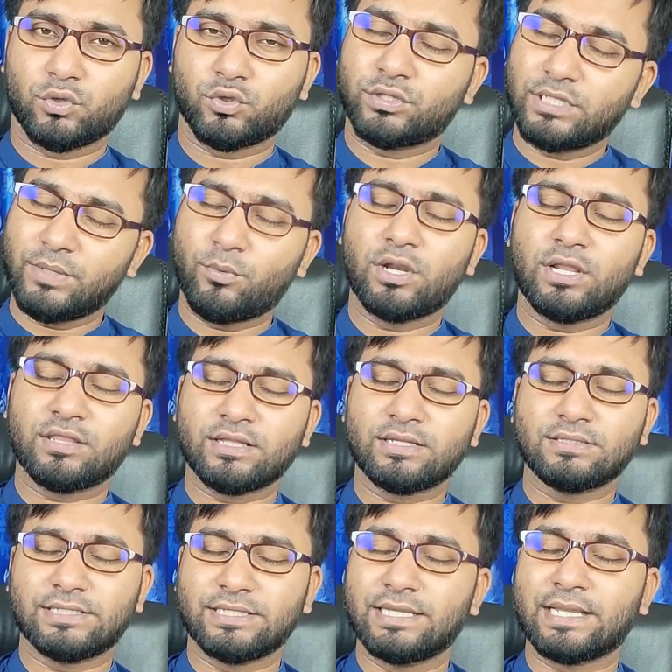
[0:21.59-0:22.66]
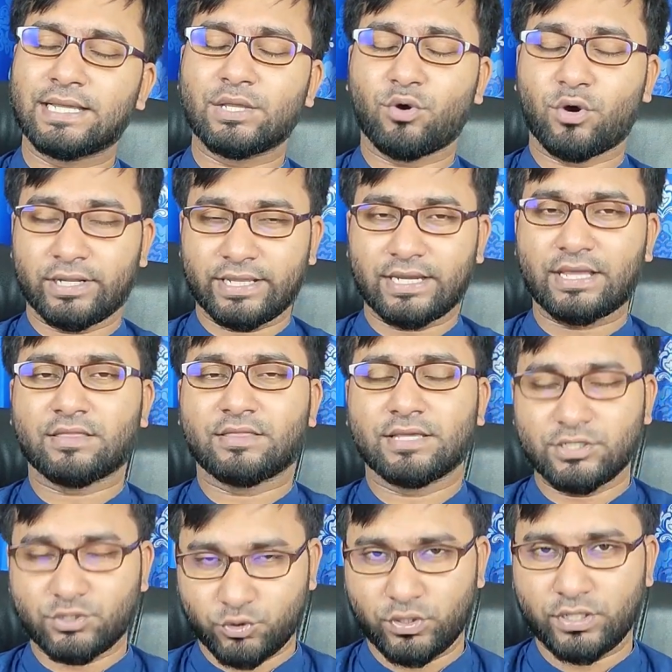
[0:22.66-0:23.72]
তো তিনি বলেছেন তিনি নাকি অনেকের কাছ
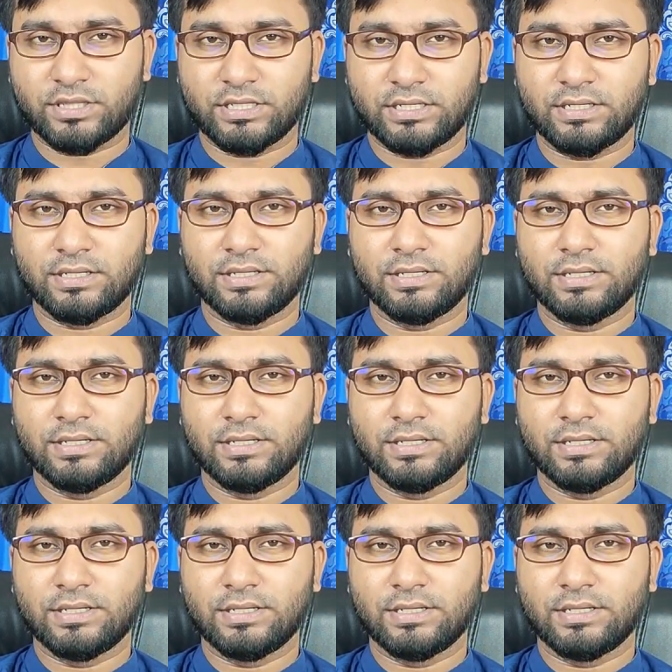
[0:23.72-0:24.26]
থেকে শুনেছেন